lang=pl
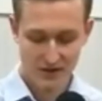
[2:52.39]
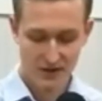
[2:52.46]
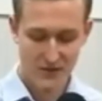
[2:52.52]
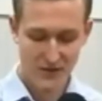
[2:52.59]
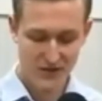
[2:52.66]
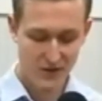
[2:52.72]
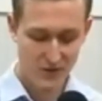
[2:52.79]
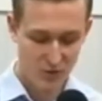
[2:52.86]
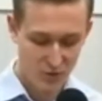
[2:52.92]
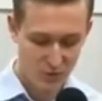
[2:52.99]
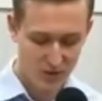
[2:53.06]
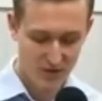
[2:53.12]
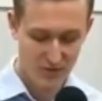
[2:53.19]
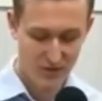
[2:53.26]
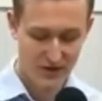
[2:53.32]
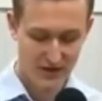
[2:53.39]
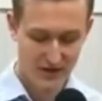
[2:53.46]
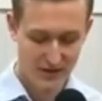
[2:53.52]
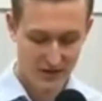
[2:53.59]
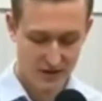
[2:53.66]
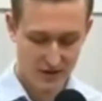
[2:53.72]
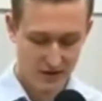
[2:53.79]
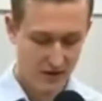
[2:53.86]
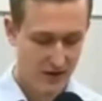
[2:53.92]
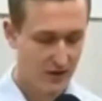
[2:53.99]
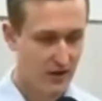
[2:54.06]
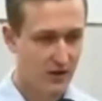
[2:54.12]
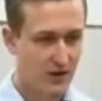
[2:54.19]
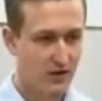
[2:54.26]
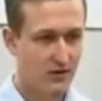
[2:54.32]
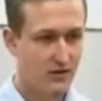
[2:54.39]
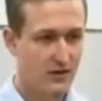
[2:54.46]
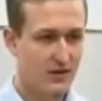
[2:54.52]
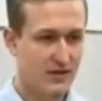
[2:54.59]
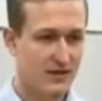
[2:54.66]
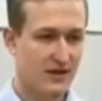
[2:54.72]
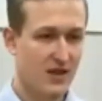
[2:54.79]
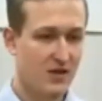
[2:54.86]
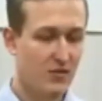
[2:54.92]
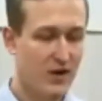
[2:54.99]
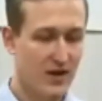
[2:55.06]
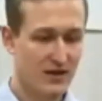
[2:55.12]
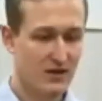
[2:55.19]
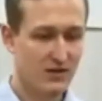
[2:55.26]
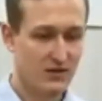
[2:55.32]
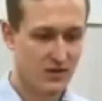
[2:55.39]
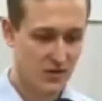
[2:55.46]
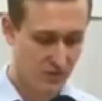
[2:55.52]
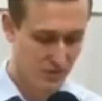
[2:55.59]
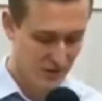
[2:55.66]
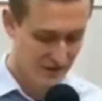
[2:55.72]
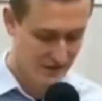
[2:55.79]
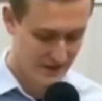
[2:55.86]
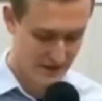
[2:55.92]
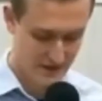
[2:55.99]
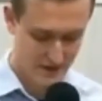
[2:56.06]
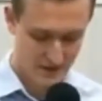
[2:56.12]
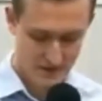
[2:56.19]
natomiast to drugie pytanie jest takie bardziej osobiste